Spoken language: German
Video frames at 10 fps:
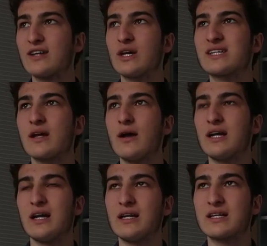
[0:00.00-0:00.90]
Also es,
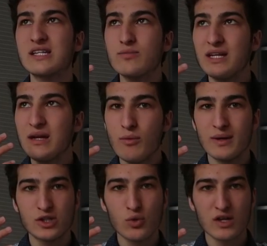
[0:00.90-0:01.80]
es ist mir in dem
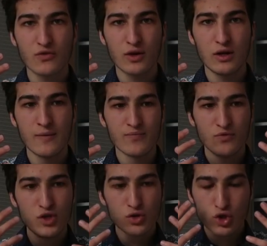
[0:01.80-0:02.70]
Moment so krass von den,
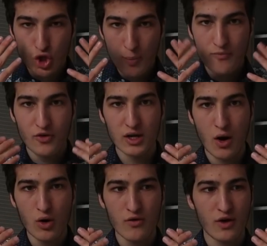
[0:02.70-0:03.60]
wie so Schuppen von den
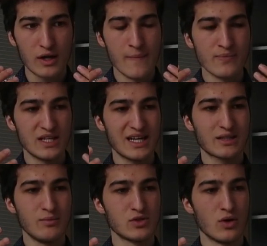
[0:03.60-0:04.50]
Augen gefallen. Ich
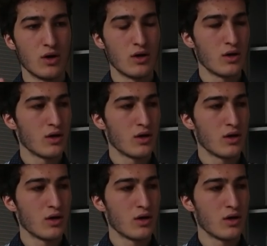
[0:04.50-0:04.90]
dachte mir so,